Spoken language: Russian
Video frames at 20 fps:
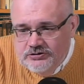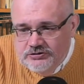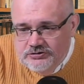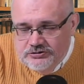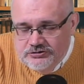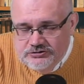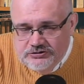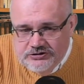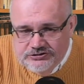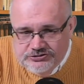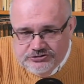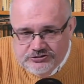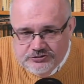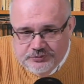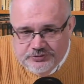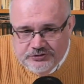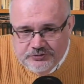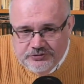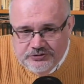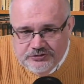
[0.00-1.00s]
И даже,
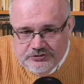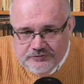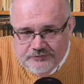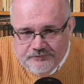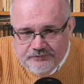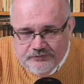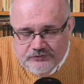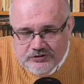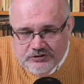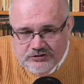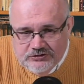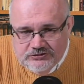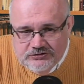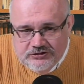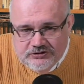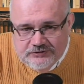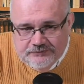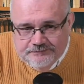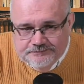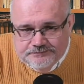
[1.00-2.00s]
например, когда